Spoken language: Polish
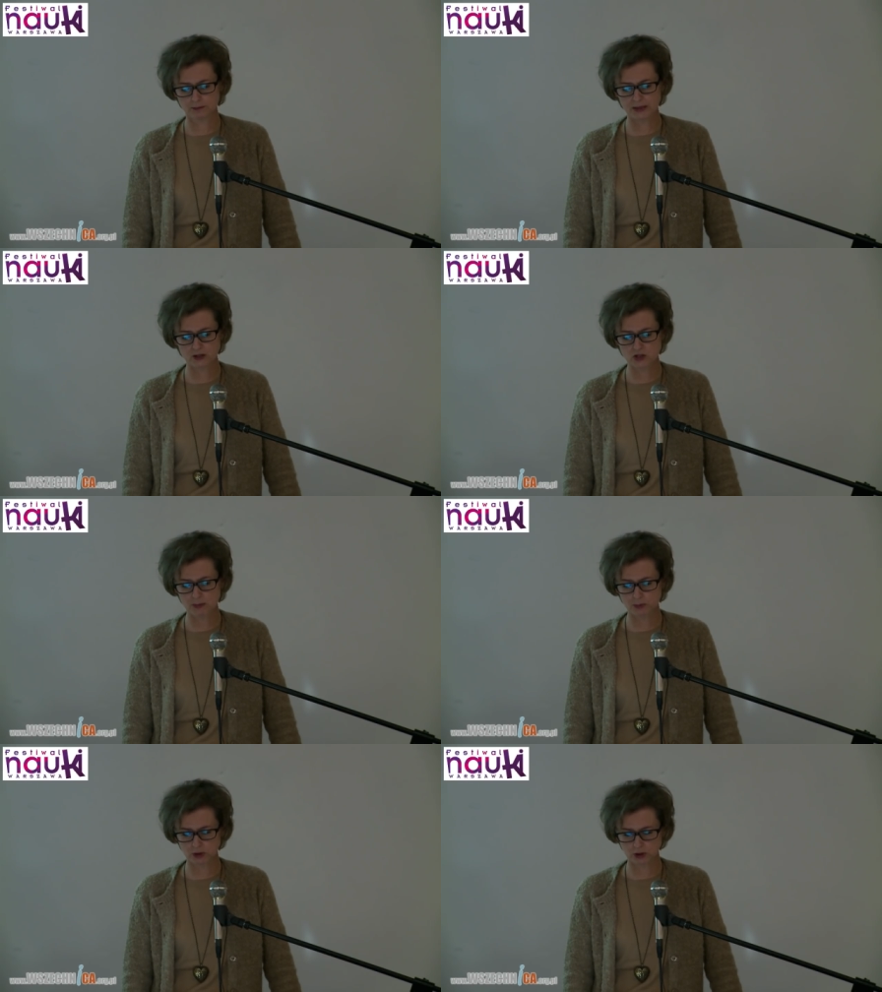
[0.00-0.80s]

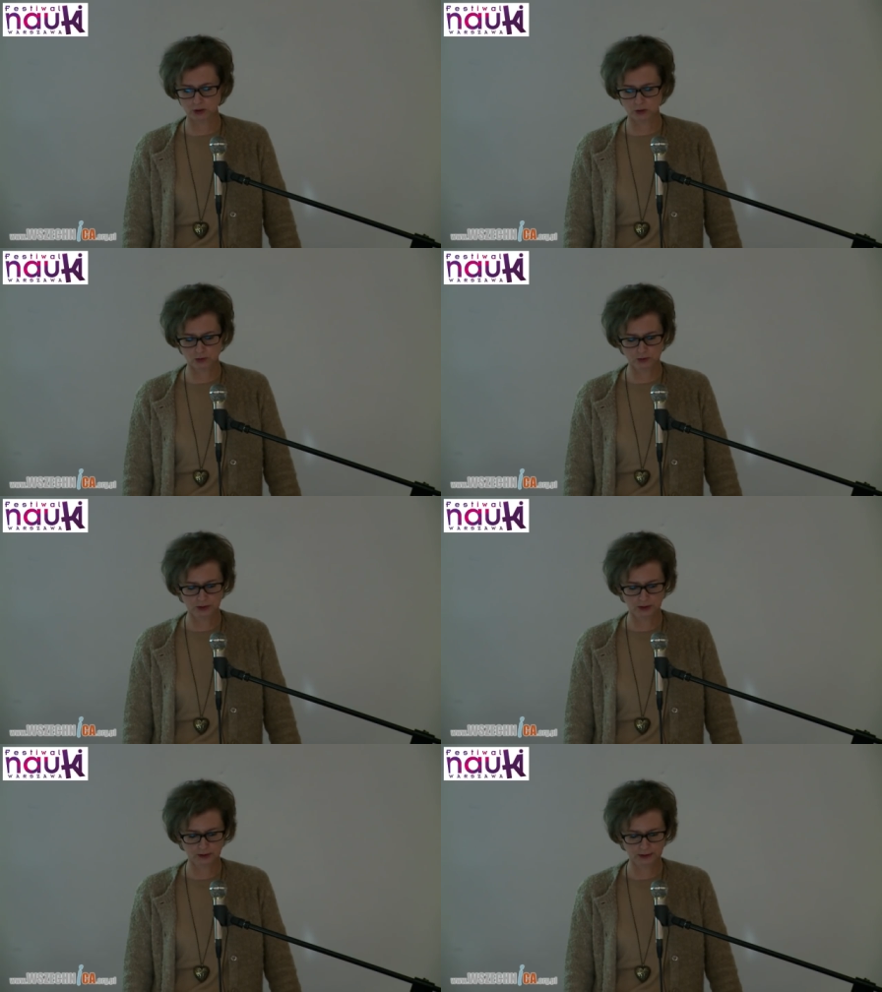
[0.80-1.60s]
Pendżab i New
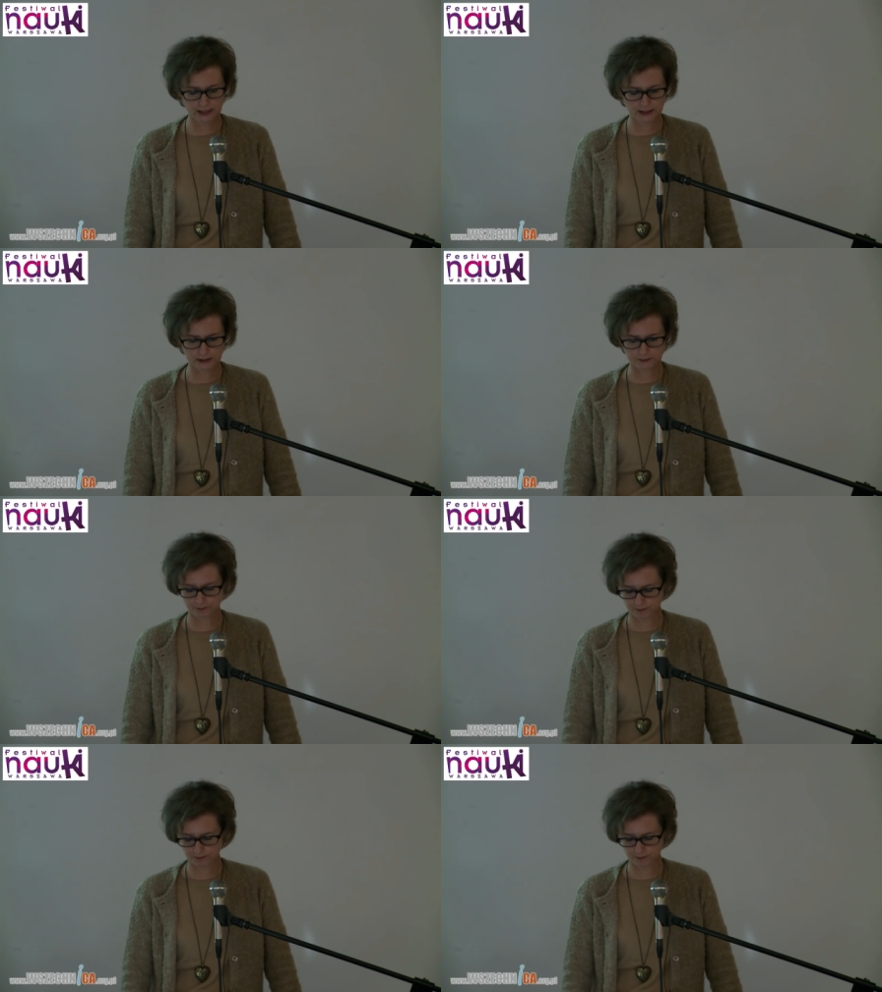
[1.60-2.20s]
Delhi.